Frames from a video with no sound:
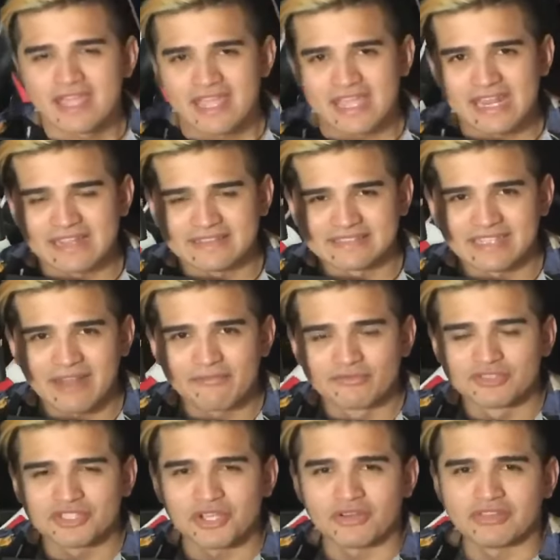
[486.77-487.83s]
Y la tercera
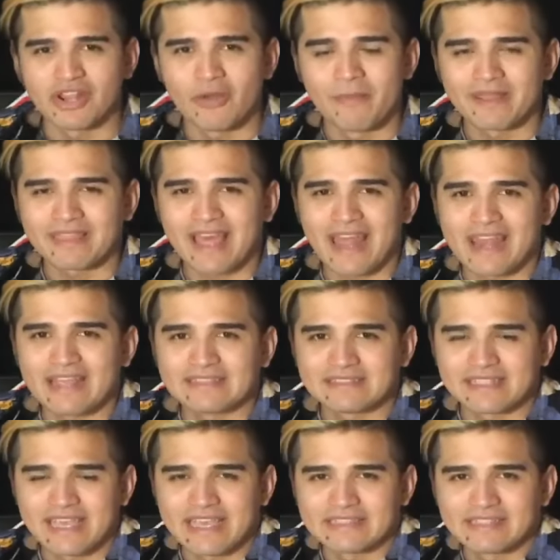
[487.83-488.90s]
función de los metales
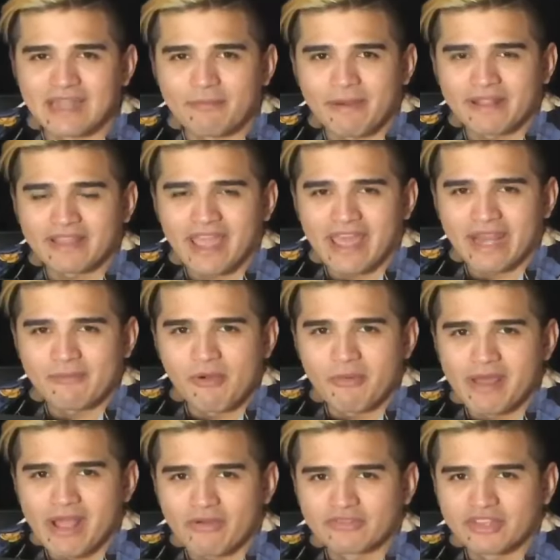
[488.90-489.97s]
es la parte que queremos
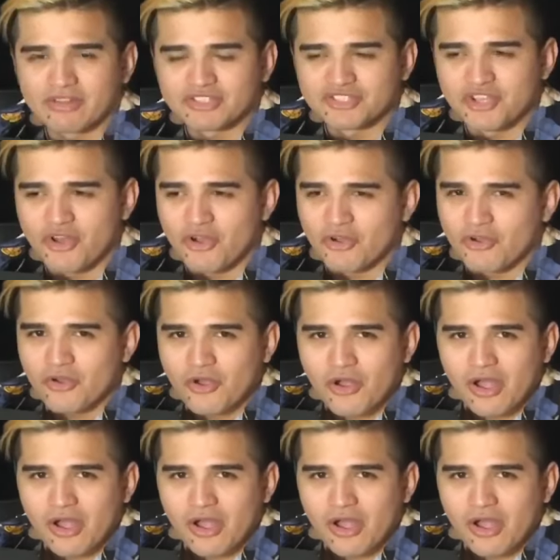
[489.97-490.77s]
ver a continuación